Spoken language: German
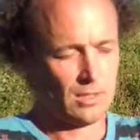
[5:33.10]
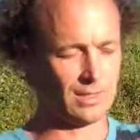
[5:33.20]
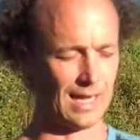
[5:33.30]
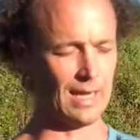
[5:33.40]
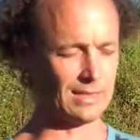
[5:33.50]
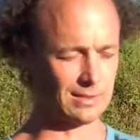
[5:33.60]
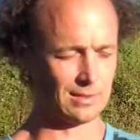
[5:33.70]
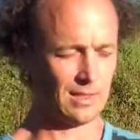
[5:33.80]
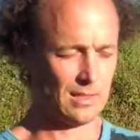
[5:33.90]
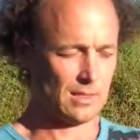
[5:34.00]

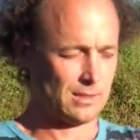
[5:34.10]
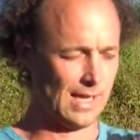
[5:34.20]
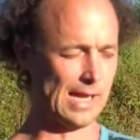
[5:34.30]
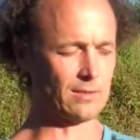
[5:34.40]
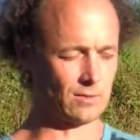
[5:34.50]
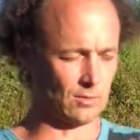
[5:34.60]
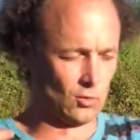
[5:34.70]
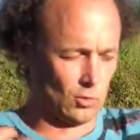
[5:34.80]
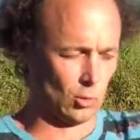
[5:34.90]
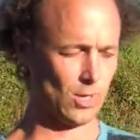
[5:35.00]
das nicht zu
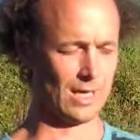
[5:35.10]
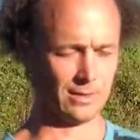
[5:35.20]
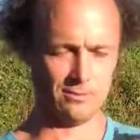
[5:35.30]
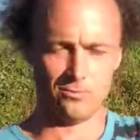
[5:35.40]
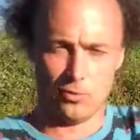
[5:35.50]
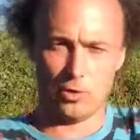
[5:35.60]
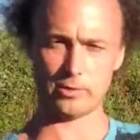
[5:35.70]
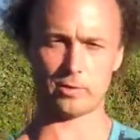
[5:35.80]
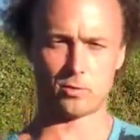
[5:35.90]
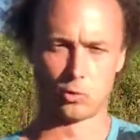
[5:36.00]
tun,
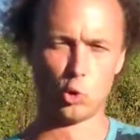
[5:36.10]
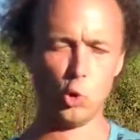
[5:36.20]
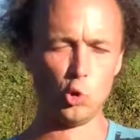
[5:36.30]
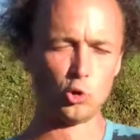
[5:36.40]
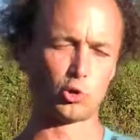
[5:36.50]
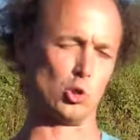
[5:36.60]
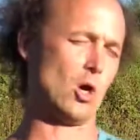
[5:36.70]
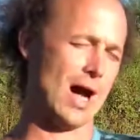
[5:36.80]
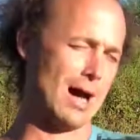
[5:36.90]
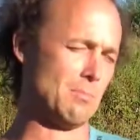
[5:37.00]
was du
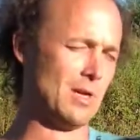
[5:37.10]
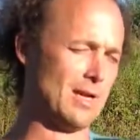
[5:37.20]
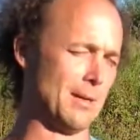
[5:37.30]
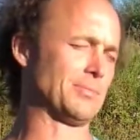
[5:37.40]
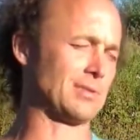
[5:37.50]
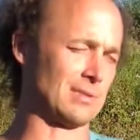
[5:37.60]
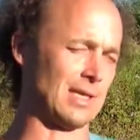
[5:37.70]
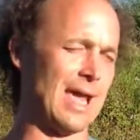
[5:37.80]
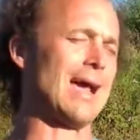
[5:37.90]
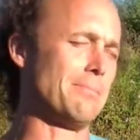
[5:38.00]
so am liebsten
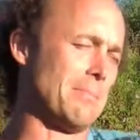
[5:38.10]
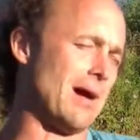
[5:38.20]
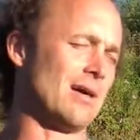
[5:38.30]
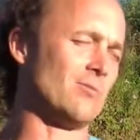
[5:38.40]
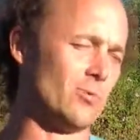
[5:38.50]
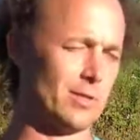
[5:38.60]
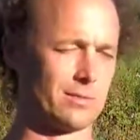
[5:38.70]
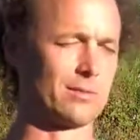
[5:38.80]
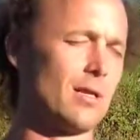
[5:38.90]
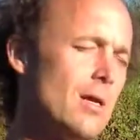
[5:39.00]
gern machen
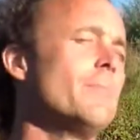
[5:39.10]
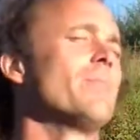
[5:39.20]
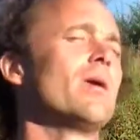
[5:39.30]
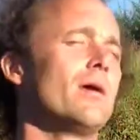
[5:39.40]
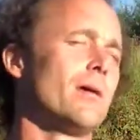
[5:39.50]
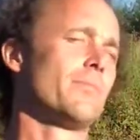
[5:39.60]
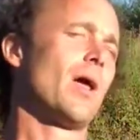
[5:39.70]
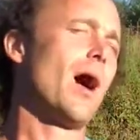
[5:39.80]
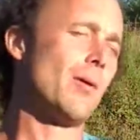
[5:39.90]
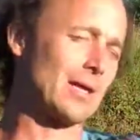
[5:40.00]
willst.
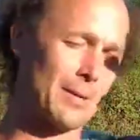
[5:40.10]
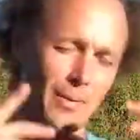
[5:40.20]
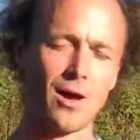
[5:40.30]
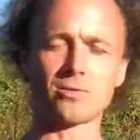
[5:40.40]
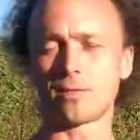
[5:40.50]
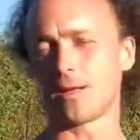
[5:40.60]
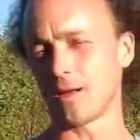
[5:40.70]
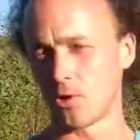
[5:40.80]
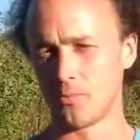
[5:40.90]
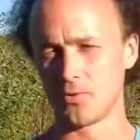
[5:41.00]
Aber dann brauchst du halt
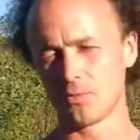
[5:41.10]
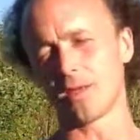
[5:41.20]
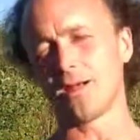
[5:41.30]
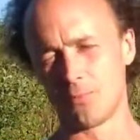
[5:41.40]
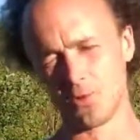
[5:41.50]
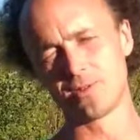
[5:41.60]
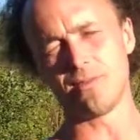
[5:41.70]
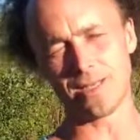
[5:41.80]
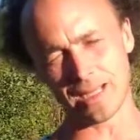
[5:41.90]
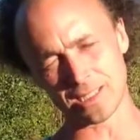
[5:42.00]
einen Computer und dann musst
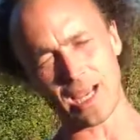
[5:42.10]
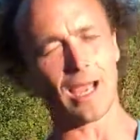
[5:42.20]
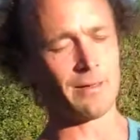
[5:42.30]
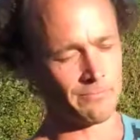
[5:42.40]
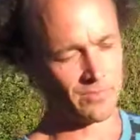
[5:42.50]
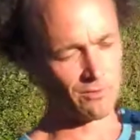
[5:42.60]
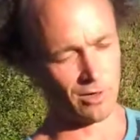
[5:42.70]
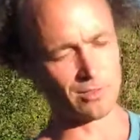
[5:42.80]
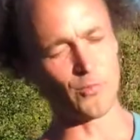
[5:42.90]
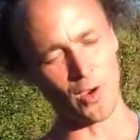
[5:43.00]
du wieder entscheiden,
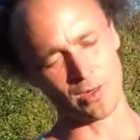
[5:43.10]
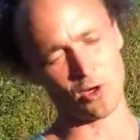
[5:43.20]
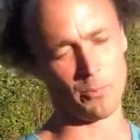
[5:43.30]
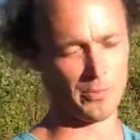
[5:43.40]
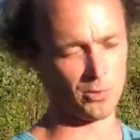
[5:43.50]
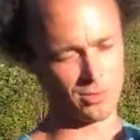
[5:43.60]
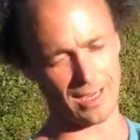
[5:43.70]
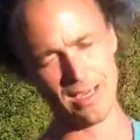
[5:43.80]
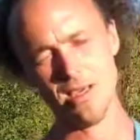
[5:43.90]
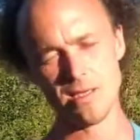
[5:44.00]
was für ein
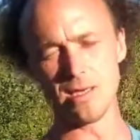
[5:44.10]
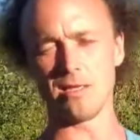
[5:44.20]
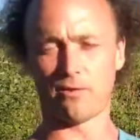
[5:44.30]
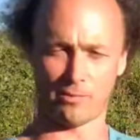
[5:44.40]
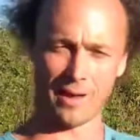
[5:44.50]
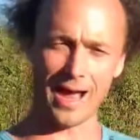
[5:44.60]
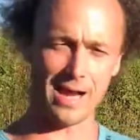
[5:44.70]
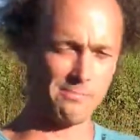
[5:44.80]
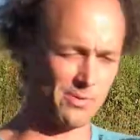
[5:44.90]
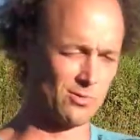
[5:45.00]
Computer ist jetzt
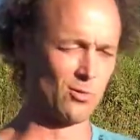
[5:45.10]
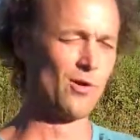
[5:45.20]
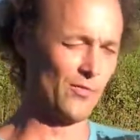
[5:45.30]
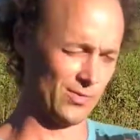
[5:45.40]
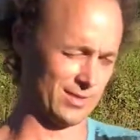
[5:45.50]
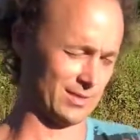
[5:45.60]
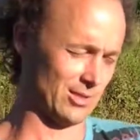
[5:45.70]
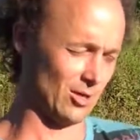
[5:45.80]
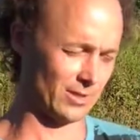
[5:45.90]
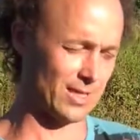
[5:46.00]
meinen Bedürfnissen
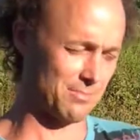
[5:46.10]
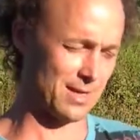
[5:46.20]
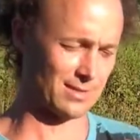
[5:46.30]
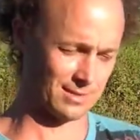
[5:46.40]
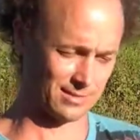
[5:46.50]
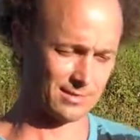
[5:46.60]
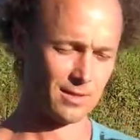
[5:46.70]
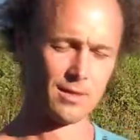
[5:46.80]
angemessen.